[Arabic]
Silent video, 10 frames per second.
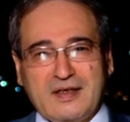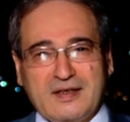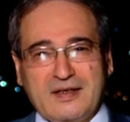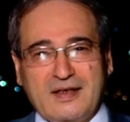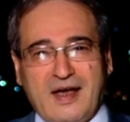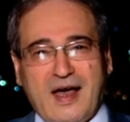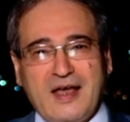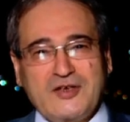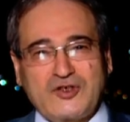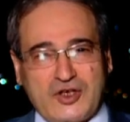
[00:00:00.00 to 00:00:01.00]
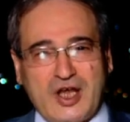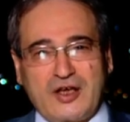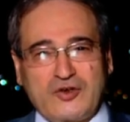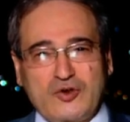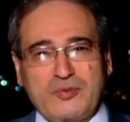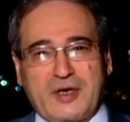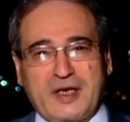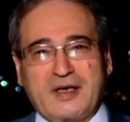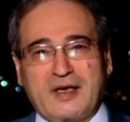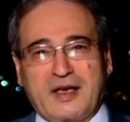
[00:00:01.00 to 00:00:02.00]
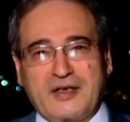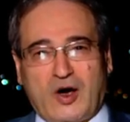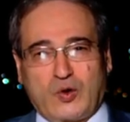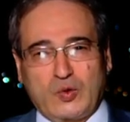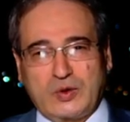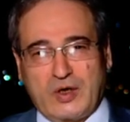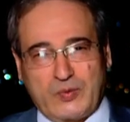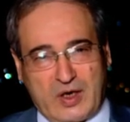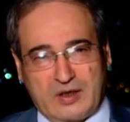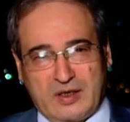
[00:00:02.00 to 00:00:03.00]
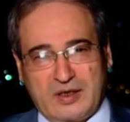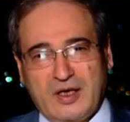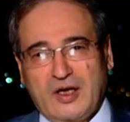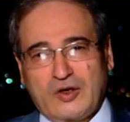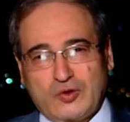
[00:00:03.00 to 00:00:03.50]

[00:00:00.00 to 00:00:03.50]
آه، أي شيء يمكن أن يحول آه،